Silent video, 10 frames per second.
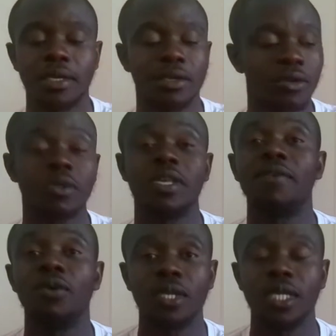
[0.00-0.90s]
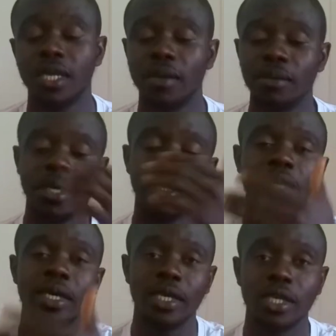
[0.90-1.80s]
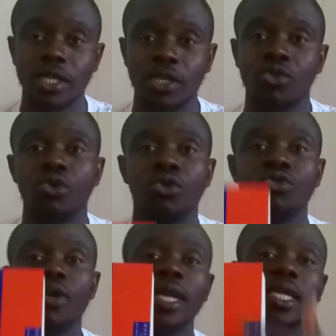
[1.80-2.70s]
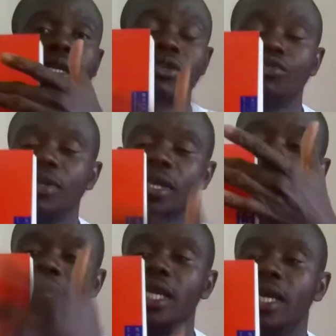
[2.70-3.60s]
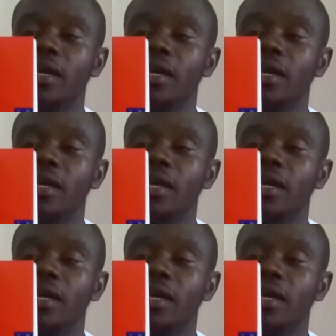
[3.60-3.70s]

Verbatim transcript: donc ça fait le dixième. C'est ce que je suis, en train de lire